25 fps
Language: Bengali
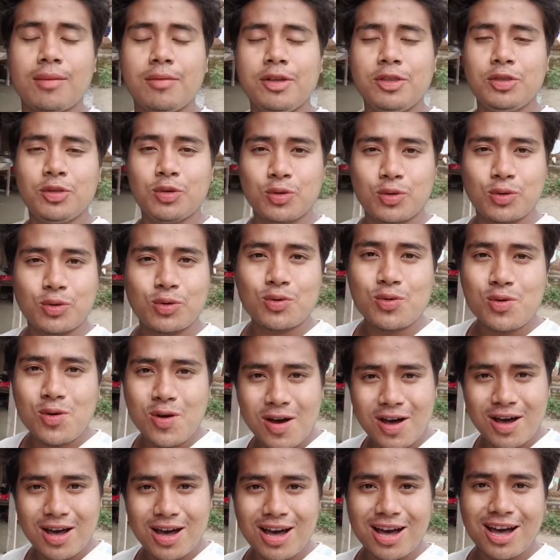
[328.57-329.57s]
আমি তো
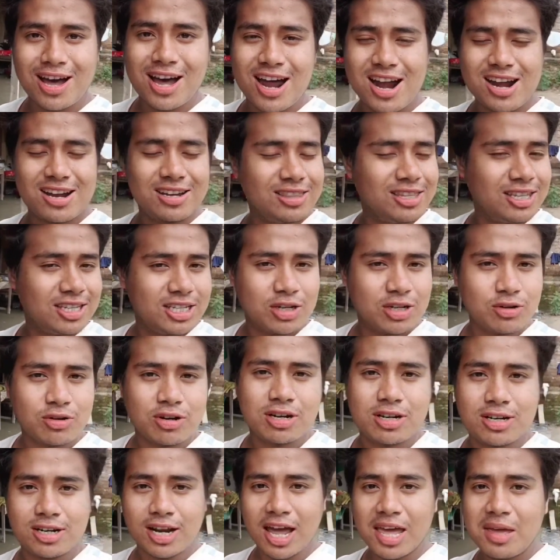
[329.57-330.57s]
আনতে
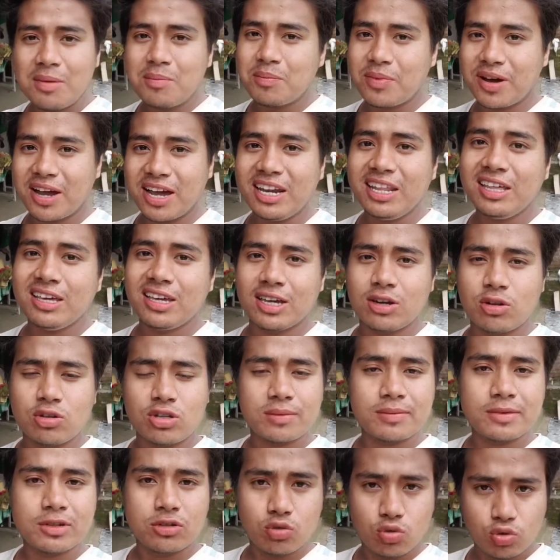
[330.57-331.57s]
যাওয়ার টাইম পাইনি কেন
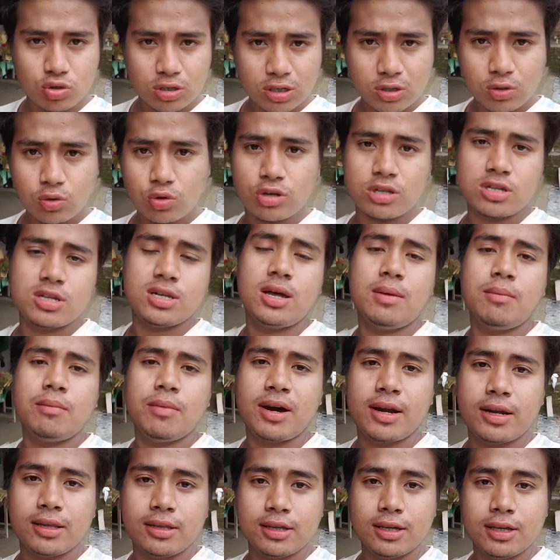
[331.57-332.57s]
যে আমি শ্যুটিং করেছিলাম
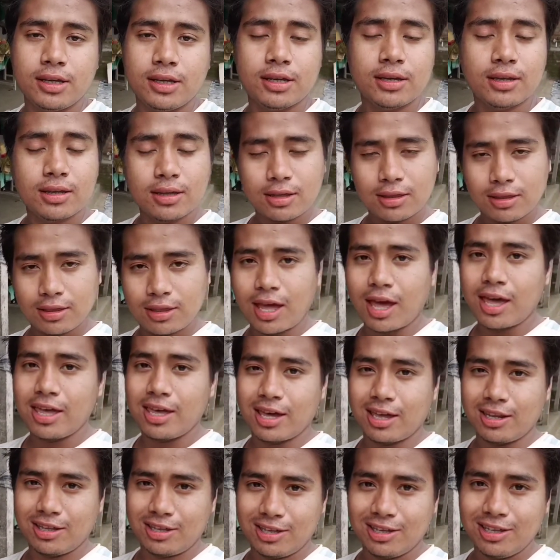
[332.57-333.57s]
বাড়িতে
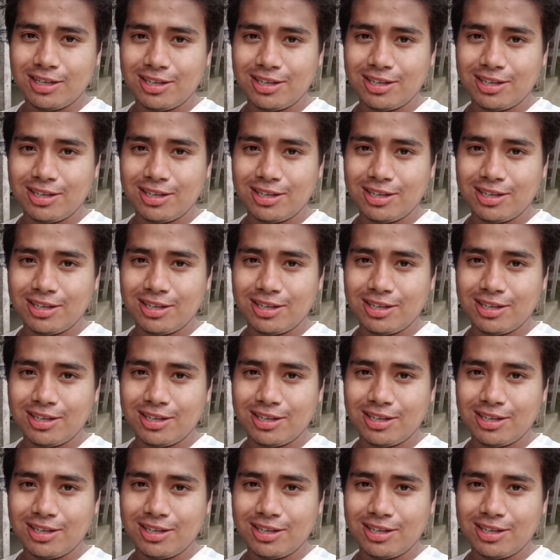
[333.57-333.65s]
তাই আর